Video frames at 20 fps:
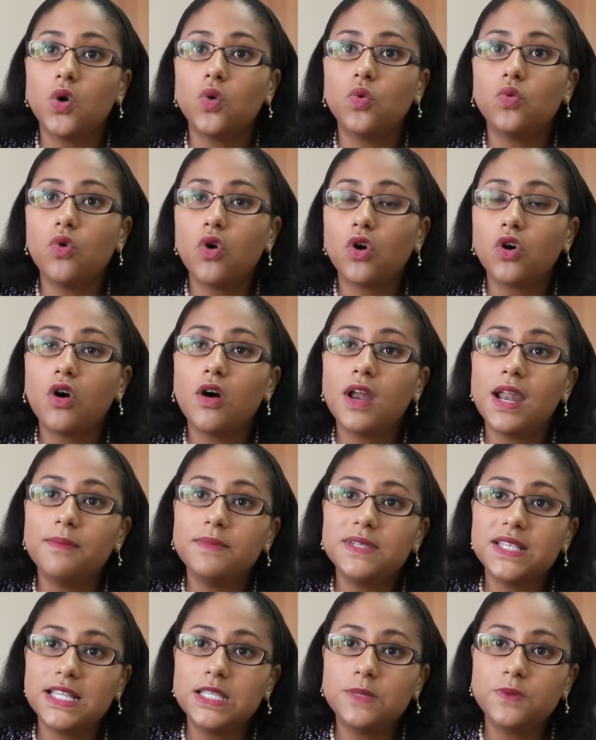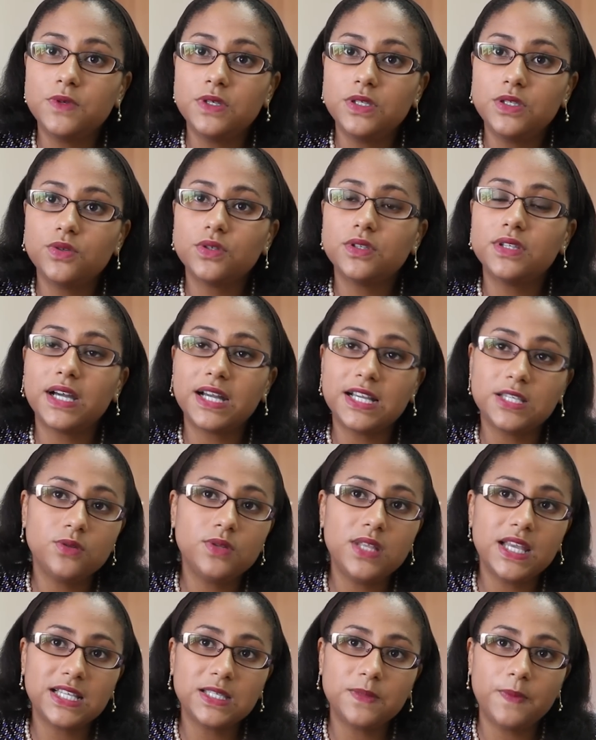ou encore la mise à disposition d'un réseau
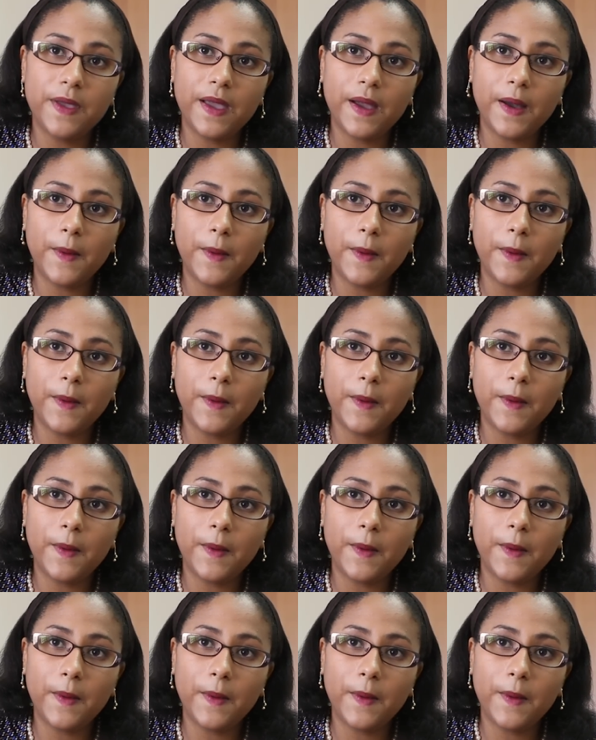d'experts.